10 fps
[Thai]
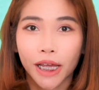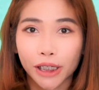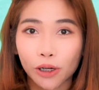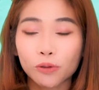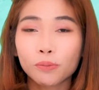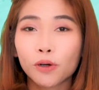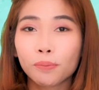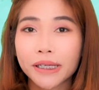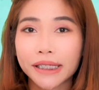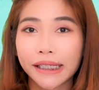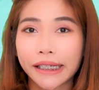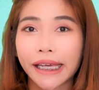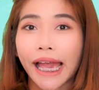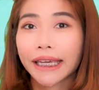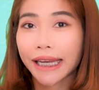เดี๋ยวครูโบมีเฉลย
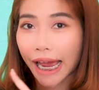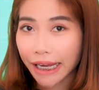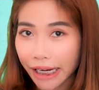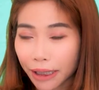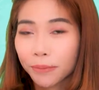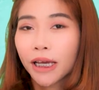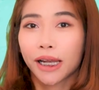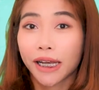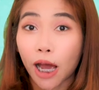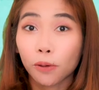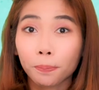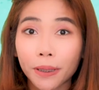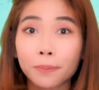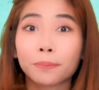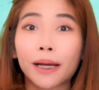ให้ท้ายคลิป แล้ว
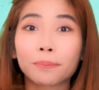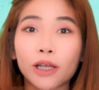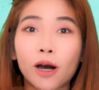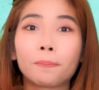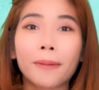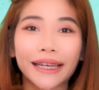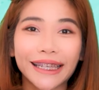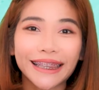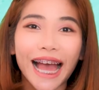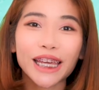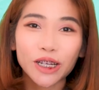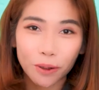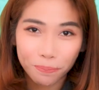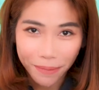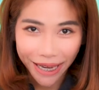พิมพ์คำตอบมาที่ใต้ค
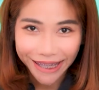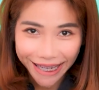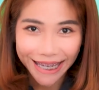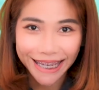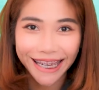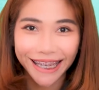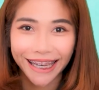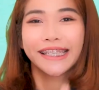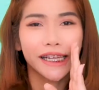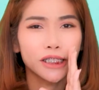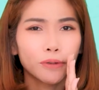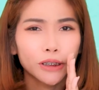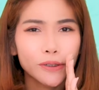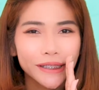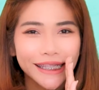อมเมนต์นี้ อย่าลืม
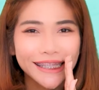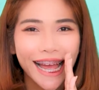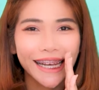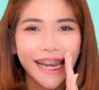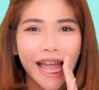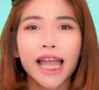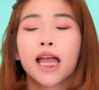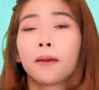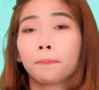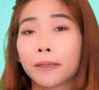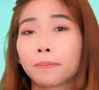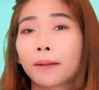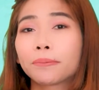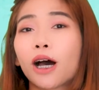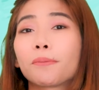ว่าต้องซื่อสัตย์นะ พิมพ์
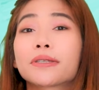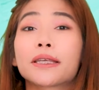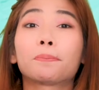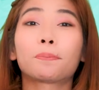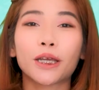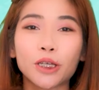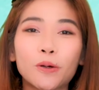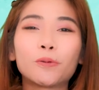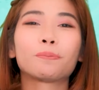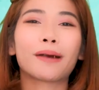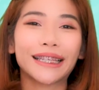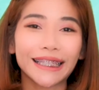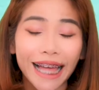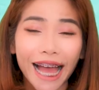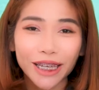คำตอบ 10 ประโยคมา
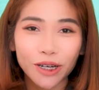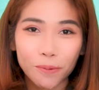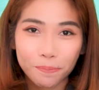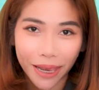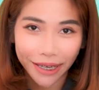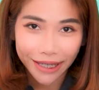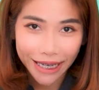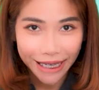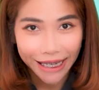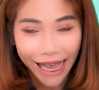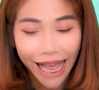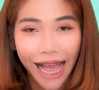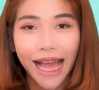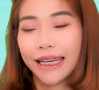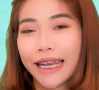ที่ใต้คอมเมนต์นี้นะ
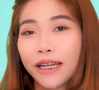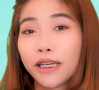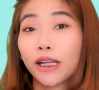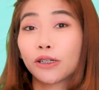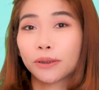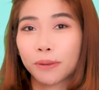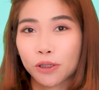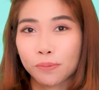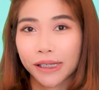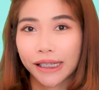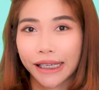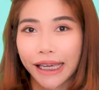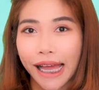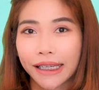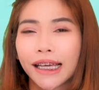คะ แล้วเดี๋ยวเราจะไปชมเฉลย
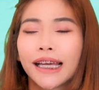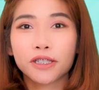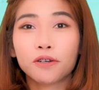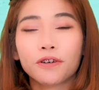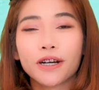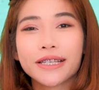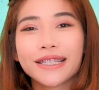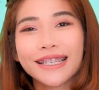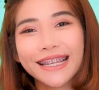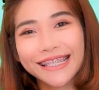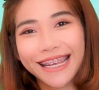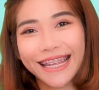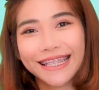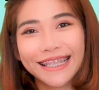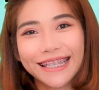กันThe first
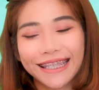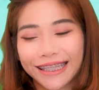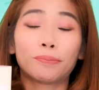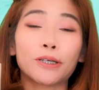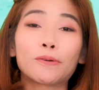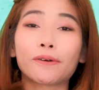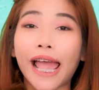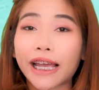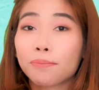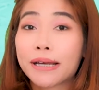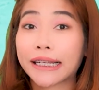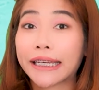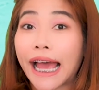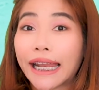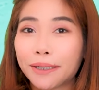sentence ประโยคแรกก็มาจาก
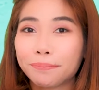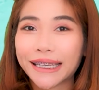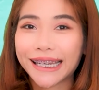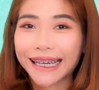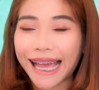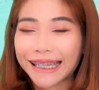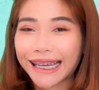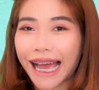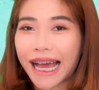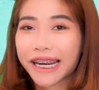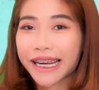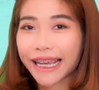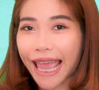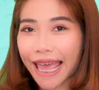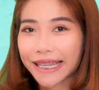นิทานเล่มนี้ละกันนะคะ เรื่อ
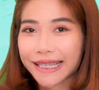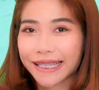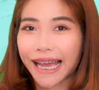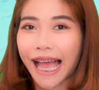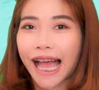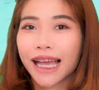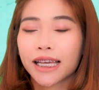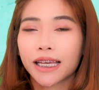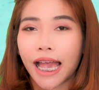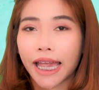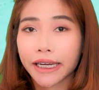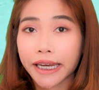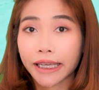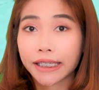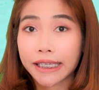ง ants นะคะ ให้
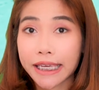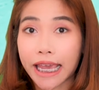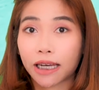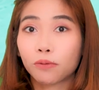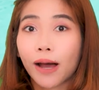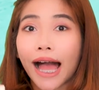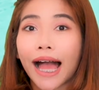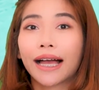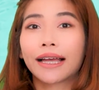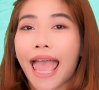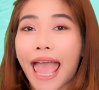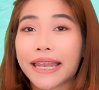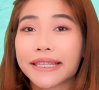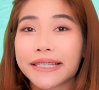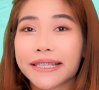เด็กๆเขียนว่า
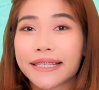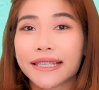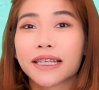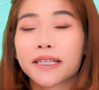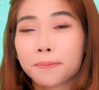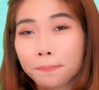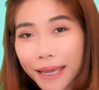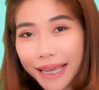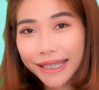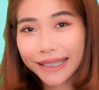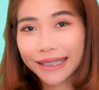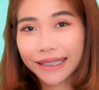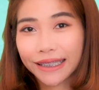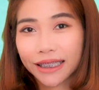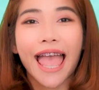ants spin
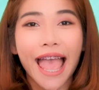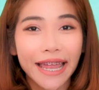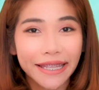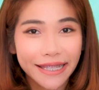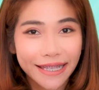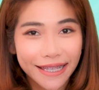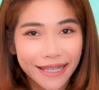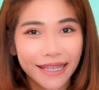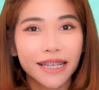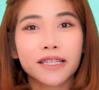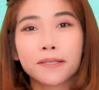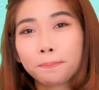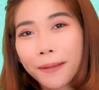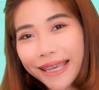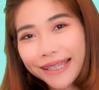ants
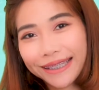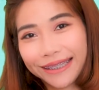spin